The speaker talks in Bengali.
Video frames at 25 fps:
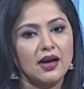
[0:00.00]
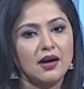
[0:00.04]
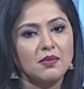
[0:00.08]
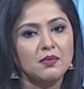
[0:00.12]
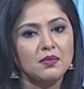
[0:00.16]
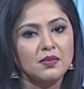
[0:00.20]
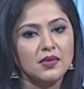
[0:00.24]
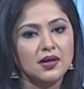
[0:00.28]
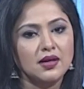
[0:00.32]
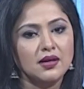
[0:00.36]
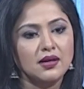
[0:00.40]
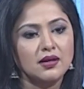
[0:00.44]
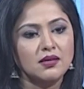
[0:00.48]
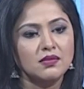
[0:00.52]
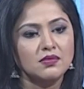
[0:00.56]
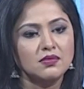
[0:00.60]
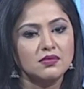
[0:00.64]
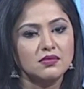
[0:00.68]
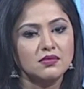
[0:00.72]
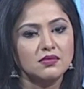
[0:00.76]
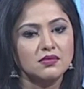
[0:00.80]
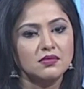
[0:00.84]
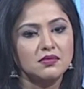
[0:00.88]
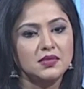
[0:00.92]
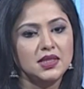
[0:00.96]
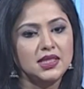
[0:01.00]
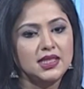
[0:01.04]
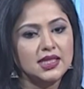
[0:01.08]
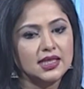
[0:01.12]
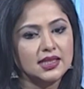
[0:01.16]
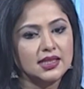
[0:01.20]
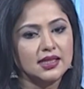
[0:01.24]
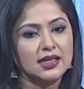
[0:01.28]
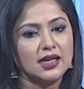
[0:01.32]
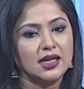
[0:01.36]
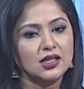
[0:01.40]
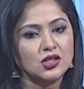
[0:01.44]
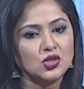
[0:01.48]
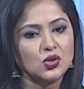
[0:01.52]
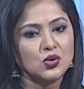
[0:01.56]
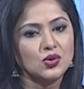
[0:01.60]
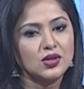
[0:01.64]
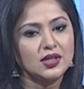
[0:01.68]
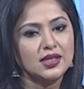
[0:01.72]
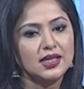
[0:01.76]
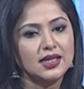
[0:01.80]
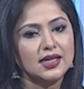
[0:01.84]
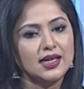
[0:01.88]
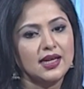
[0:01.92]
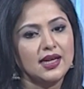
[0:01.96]
আমরা মিডিয়াতে কাজ
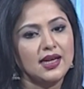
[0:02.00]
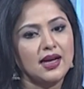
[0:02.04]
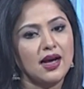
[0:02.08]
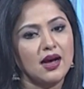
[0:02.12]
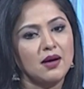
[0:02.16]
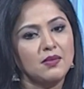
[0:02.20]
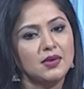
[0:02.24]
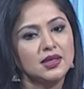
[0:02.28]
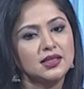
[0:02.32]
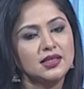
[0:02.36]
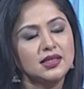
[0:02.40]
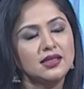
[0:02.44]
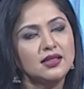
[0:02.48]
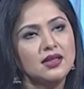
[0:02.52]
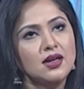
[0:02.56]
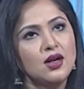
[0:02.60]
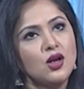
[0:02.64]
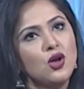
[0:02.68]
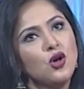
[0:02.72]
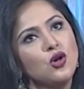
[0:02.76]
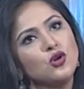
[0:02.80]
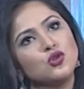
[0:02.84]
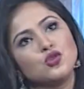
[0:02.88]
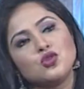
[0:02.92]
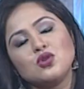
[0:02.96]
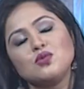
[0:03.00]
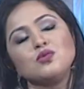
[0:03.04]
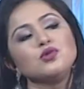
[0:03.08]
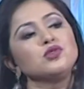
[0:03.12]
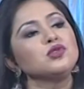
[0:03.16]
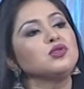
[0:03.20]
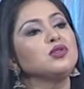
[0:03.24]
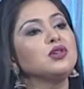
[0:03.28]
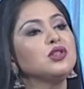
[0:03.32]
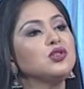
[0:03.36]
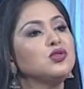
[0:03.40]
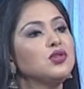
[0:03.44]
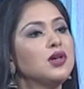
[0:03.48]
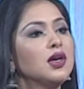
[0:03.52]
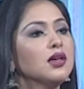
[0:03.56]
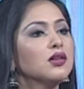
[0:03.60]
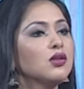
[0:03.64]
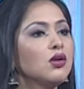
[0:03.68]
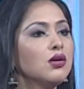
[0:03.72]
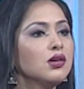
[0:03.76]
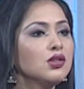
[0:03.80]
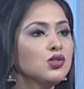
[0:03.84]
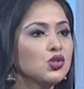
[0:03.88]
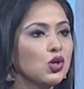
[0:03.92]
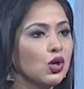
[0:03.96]
করি দেখে আমাদের সমস্ত কিছু এক
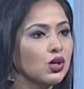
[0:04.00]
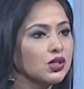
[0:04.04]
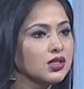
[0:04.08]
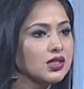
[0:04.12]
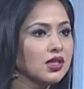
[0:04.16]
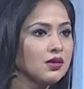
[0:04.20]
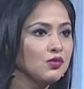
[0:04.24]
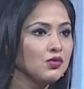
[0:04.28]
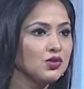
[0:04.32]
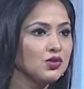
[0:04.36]
ধরনের চর্চার